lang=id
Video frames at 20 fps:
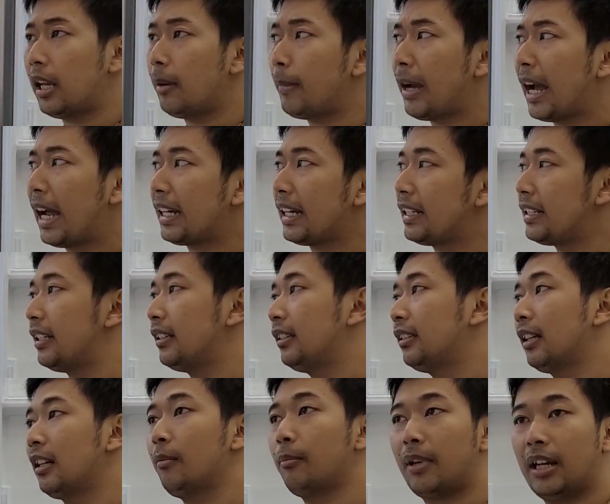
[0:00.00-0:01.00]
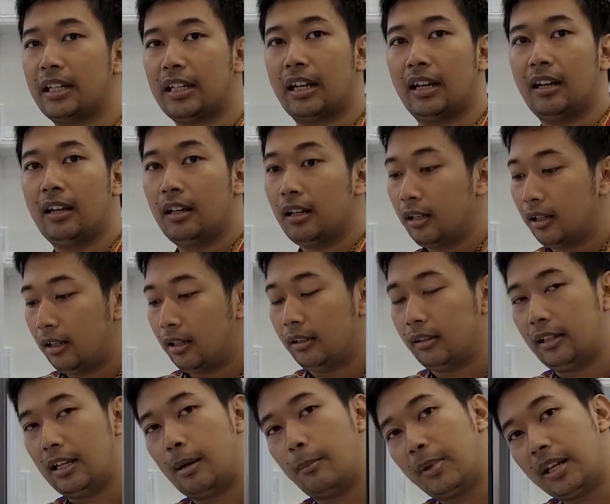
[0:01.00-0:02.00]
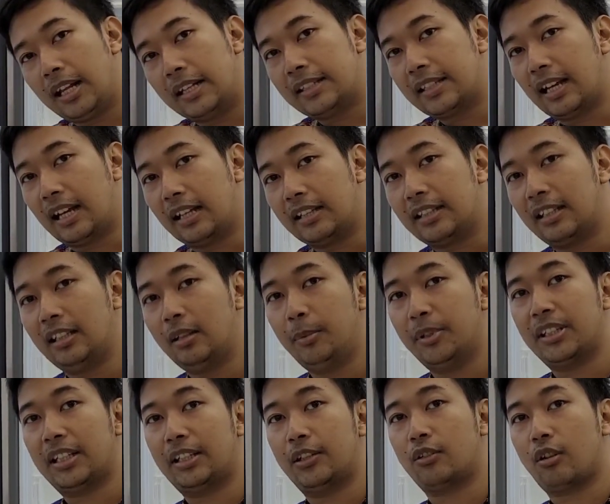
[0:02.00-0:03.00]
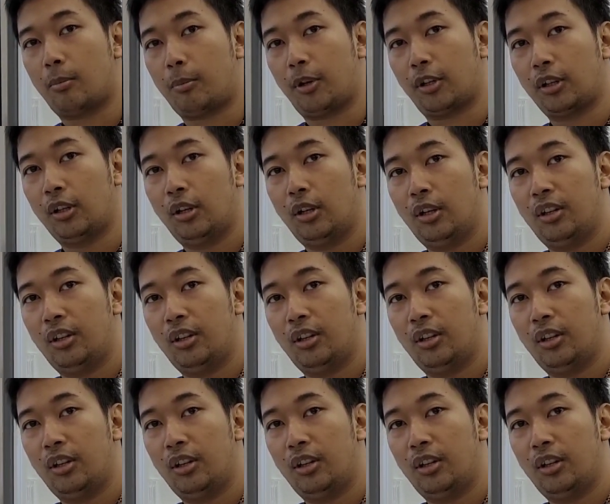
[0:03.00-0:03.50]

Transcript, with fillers: saya makanannya di dalam banyak, diambil aja. Jadi bisa dicopot.